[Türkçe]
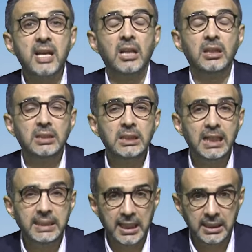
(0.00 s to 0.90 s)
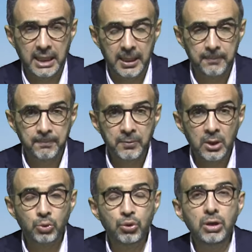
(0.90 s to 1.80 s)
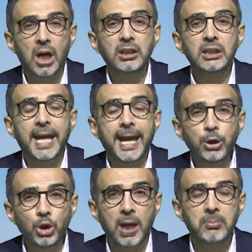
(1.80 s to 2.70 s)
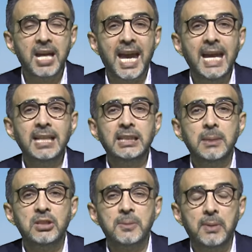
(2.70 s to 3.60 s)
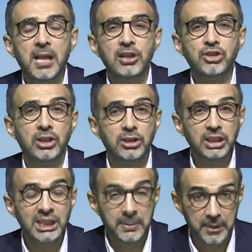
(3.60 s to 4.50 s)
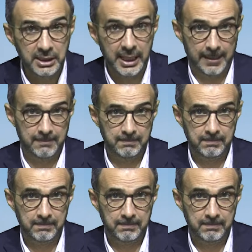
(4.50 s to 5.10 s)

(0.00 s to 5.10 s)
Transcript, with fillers: Dağları'nın eteğinde, dünyanın en önemli, en temiz plajlarının dibinde